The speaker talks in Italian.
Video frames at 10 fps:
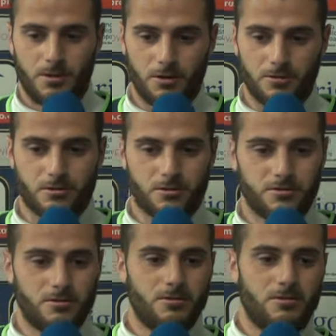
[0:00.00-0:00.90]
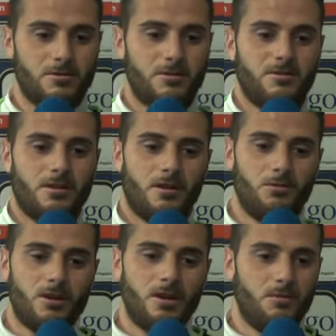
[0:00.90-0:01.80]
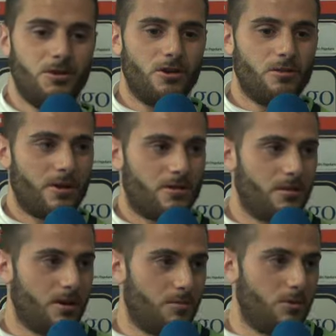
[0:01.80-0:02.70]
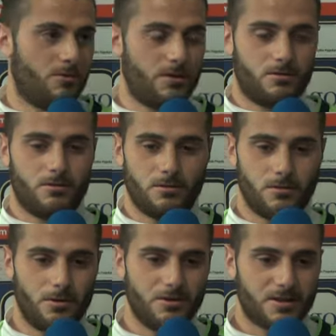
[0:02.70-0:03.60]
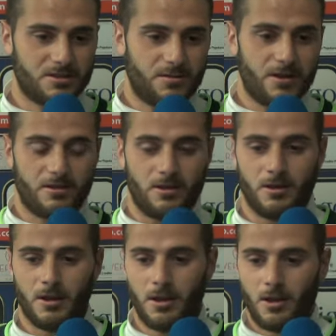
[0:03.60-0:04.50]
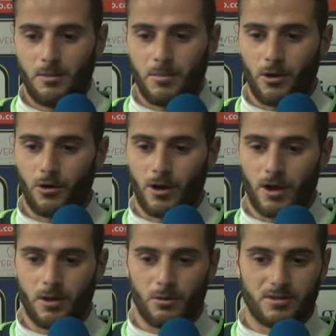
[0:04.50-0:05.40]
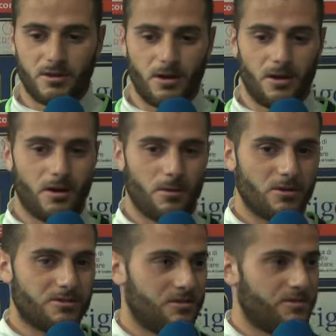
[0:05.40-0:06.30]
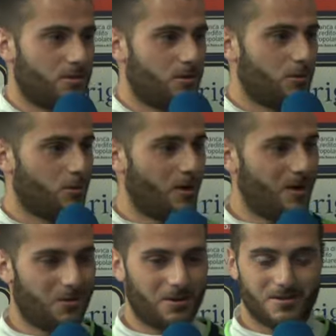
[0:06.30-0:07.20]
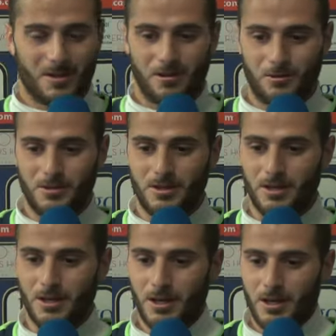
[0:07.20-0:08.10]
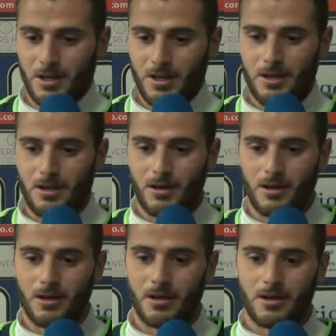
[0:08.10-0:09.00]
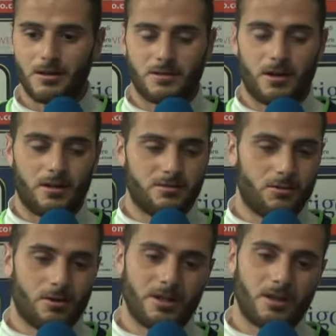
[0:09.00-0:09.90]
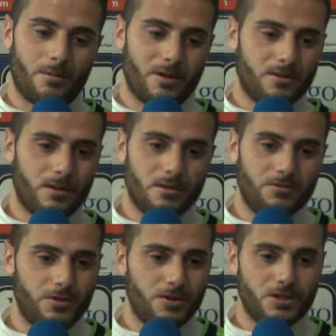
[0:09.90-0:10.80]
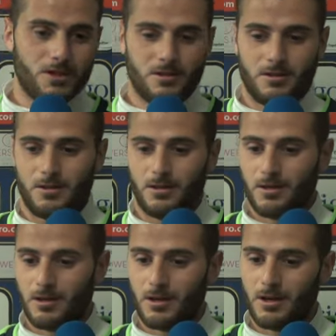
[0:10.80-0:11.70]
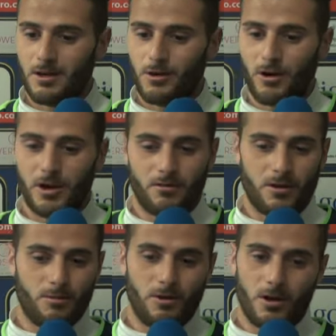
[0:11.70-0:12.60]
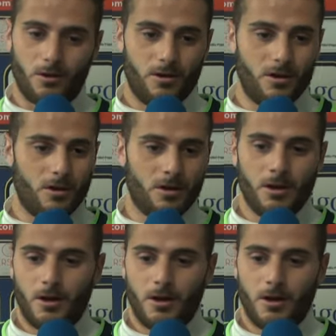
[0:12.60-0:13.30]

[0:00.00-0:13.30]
l'anno scorso è stata una delle migliori partite che abbiamo fatto in trasferta. Mi auguro che anche questa possa essere uguale quest'anno, quindi eh, sarà sicuramente una partita difficile. Eh, noi arriveremo là con,